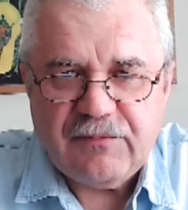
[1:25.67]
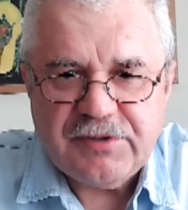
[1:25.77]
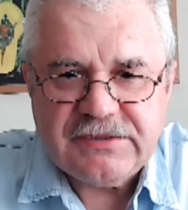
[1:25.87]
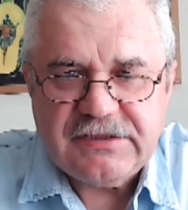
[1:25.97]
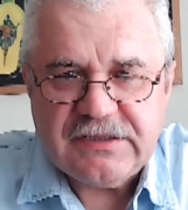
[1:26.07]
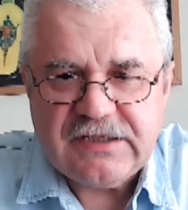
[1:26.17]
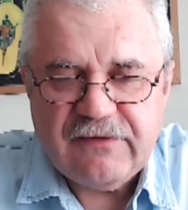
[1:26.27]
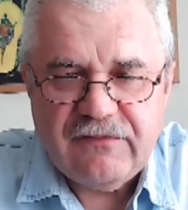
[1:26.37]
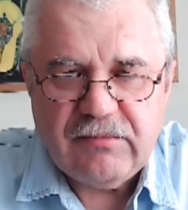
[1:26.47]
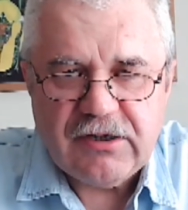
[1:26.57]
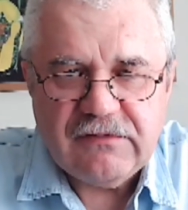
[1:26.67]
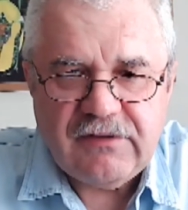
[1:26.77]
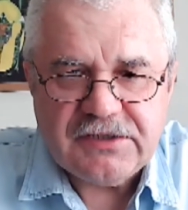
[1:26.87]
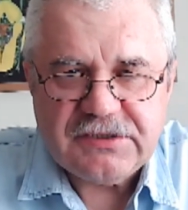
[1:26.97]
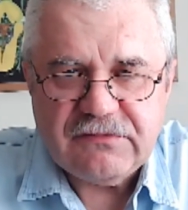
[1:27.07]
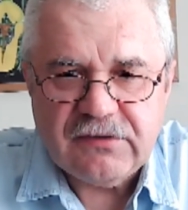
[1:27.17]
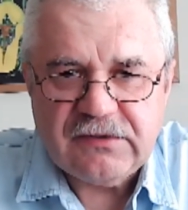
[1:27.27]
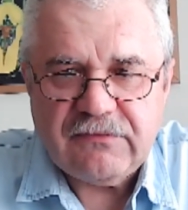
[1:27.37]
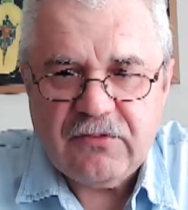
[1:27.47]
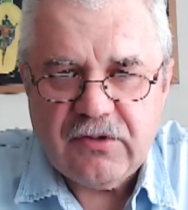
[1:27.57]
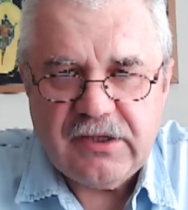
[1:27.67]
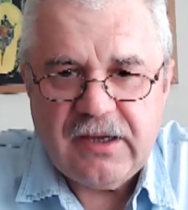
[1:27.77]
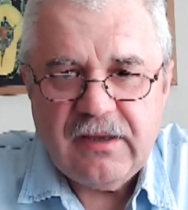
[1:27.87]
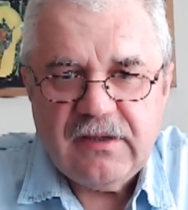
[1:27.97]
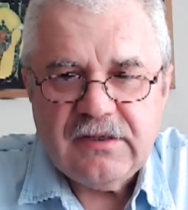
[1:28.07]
в президентские выборы 2024 года